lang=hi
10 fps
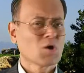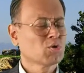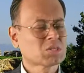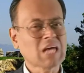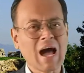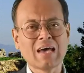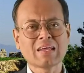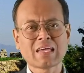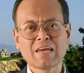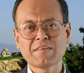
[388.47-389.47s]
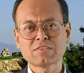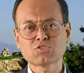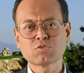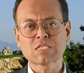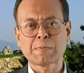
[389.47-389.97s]
उद्धार केवल
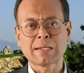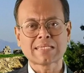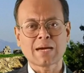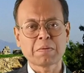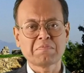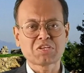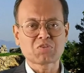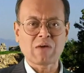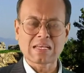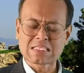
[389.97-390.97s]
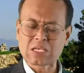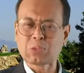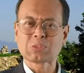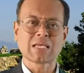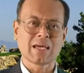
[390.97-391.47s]
सुसमाचार पर विश्वास से
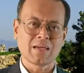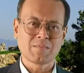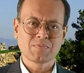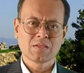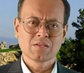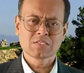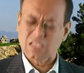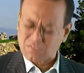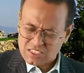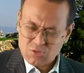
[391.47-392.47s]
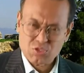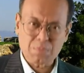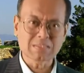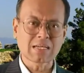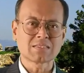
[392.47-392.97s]
होता है सिर्फ
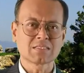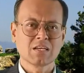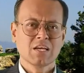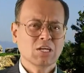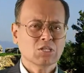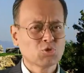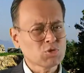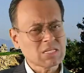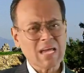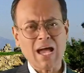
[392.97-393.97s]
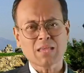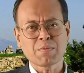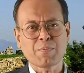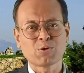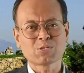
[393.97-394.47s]
सुसमाचार से दूसरी आयत
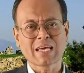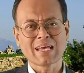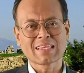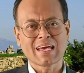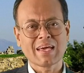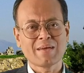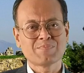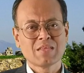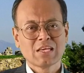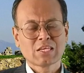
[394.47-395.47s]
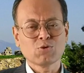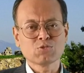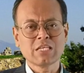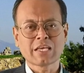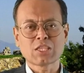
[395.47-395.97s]
में पॉलिस कहता है कि
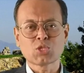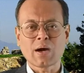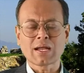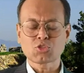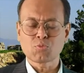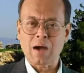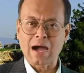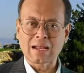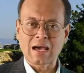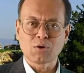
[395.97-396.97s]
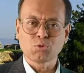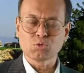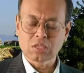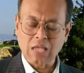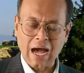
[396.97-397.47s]
उसी के द्वारा तुम्हारा
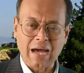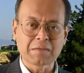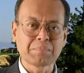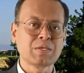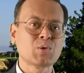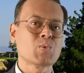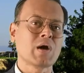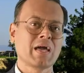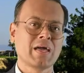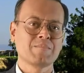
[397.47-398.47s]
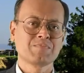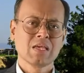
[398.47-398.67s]
उद्धार भी हुआ है